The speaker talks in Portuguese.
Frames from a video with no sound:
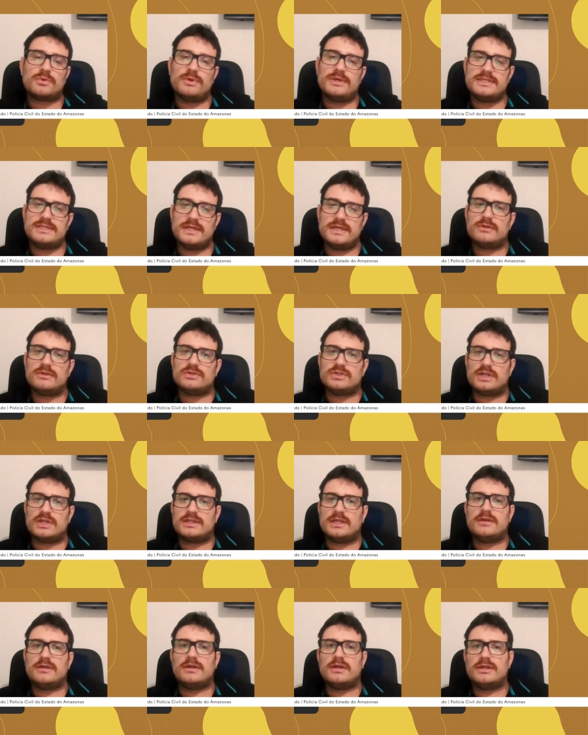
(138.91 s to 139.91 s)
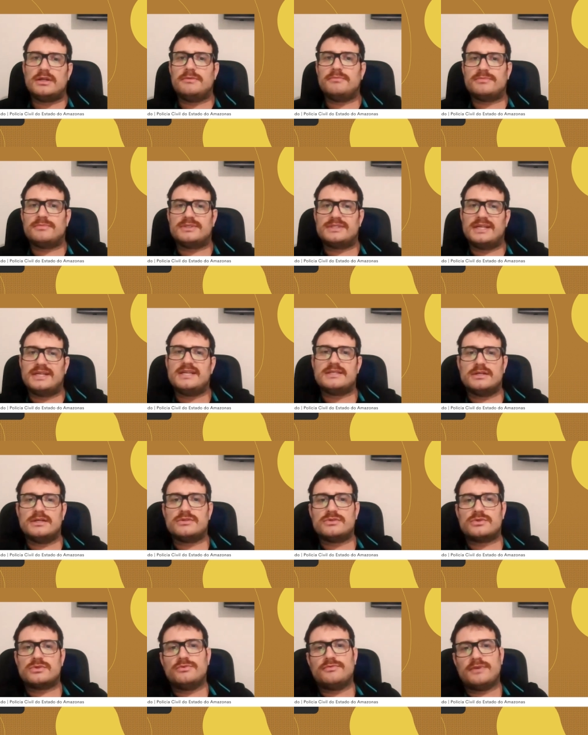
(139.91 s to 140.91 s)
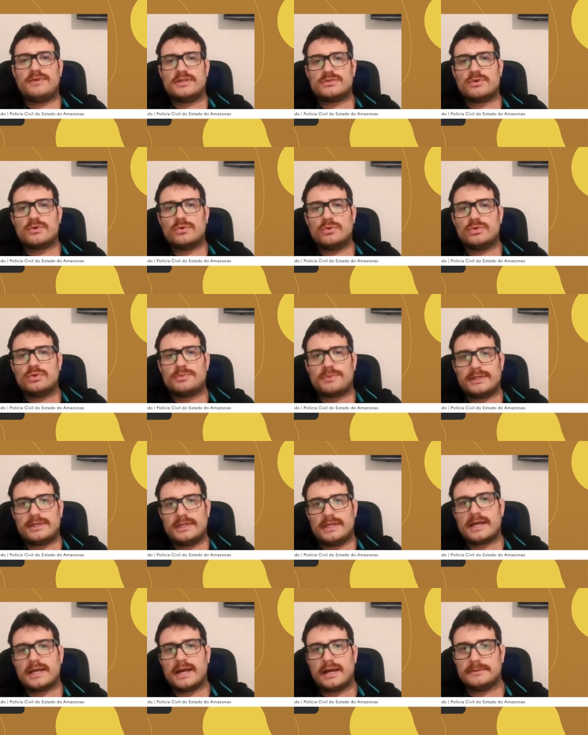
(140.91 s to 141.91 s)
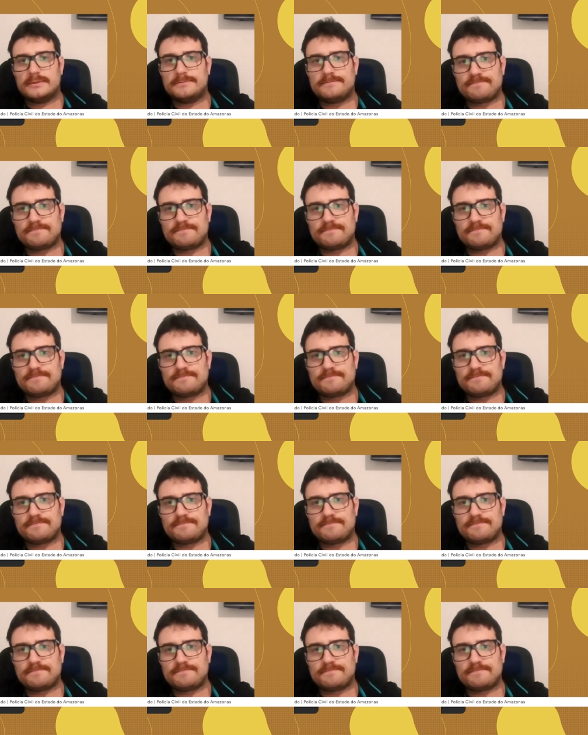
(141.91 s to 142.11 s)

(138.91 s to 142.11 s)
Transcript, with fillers: com esse ano já tem aí seis anos que eu faço concurso para delegado.